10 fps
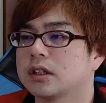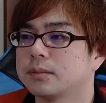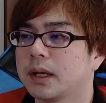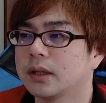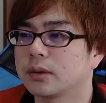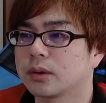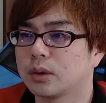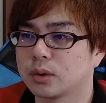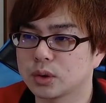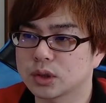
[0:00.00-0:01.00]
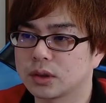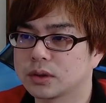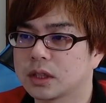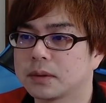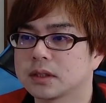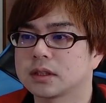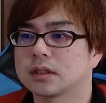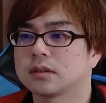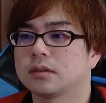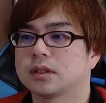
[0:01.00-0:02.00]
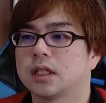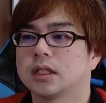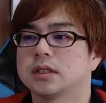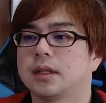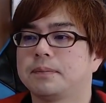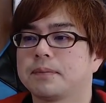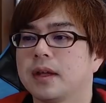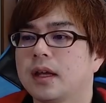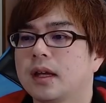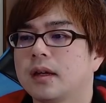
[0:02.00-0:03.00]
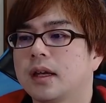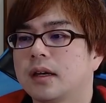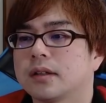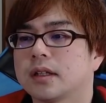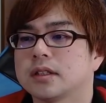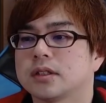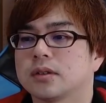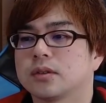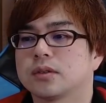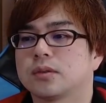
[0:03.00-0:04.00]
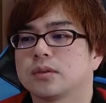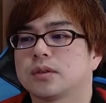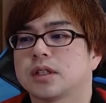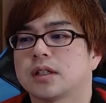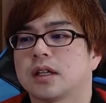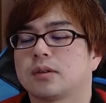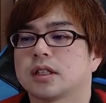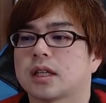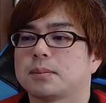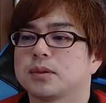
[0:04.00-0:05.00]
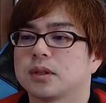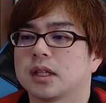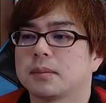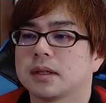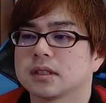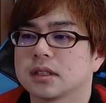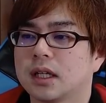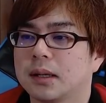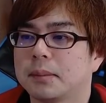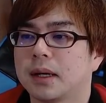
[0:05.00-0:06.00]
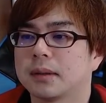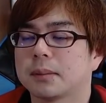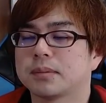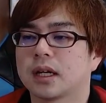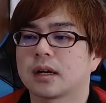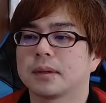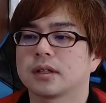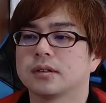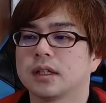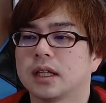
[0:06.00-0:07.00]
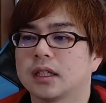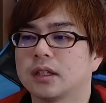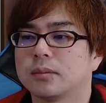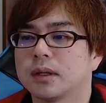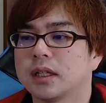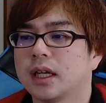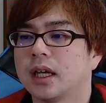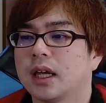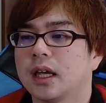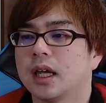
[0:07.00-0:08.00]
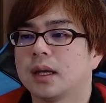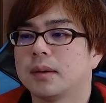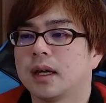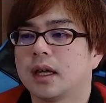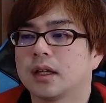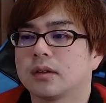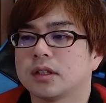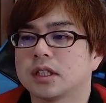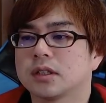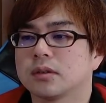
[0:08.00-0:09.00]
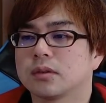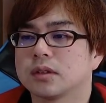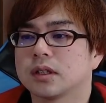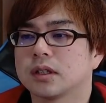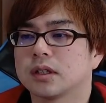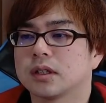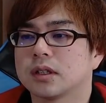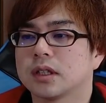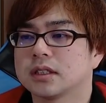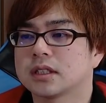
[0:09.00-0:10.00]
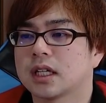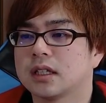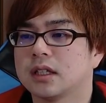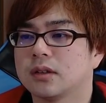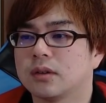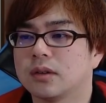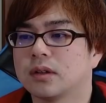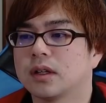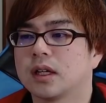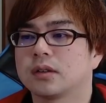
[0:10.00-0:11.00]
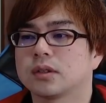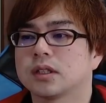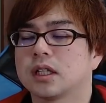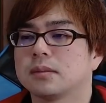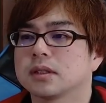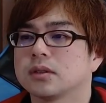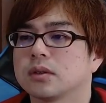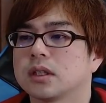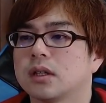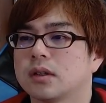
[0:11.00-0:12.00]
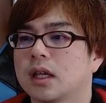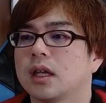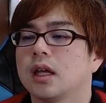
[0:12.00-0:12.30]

グベアの居住地でございます。こちらですね。えー、2つ以上の土地をコントロールしているのはこちらタップ状態出ますが、まあ、タップで赤間を加えて、で4マナで、えー、と11のトークン殴るたびに出す32の、えー、土地になりますよっていうね、